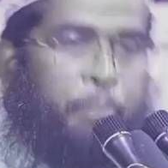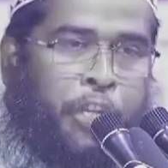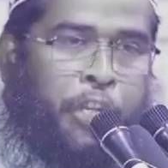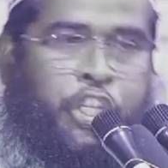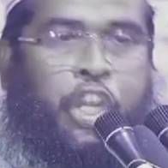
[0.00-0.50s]

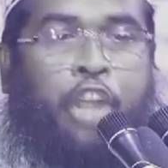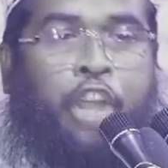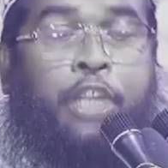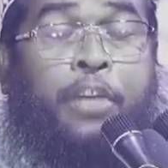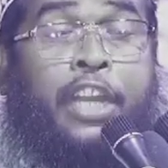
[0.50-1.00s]

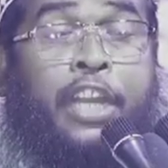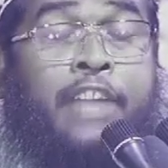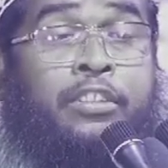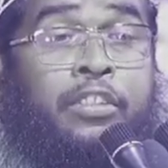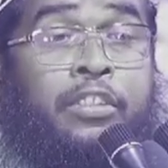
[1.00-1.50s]
বিশ্বময়ী
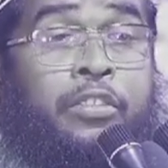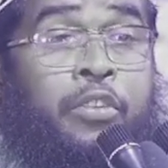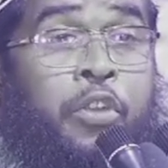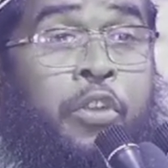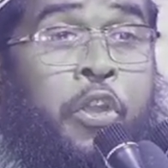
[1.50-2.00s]
বললেন
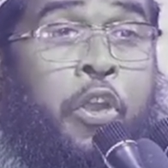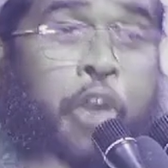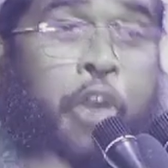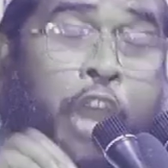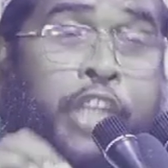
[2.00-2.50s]

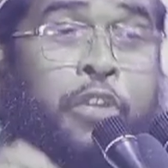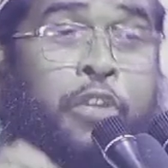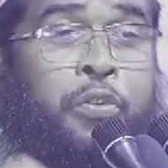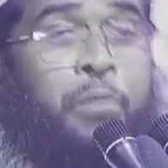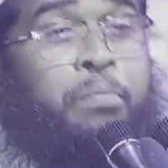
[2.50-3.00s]

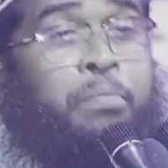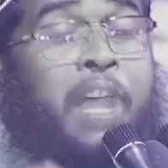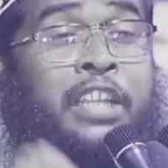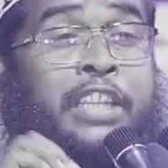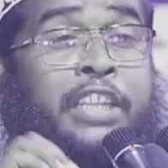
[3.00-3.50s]
খৈরুকুম
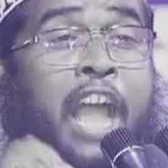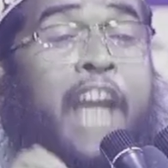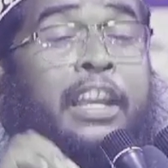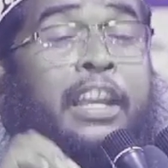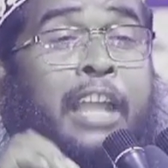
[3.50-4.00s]
মান
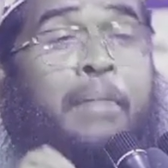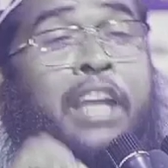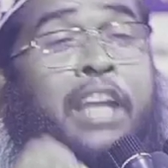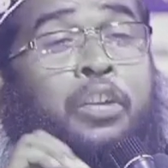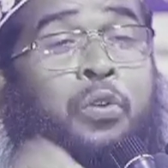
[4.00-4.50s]

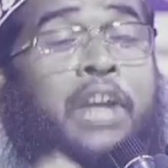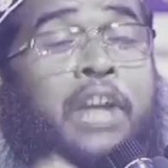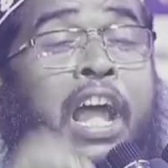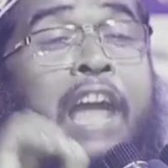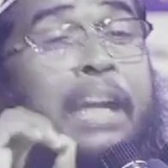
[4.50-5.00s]
আল্লামাল
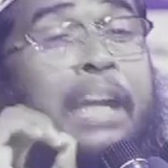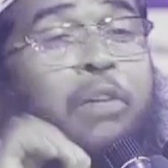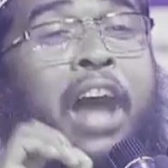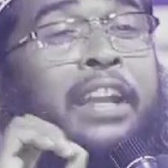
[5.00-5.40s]
কোরআন ওয়া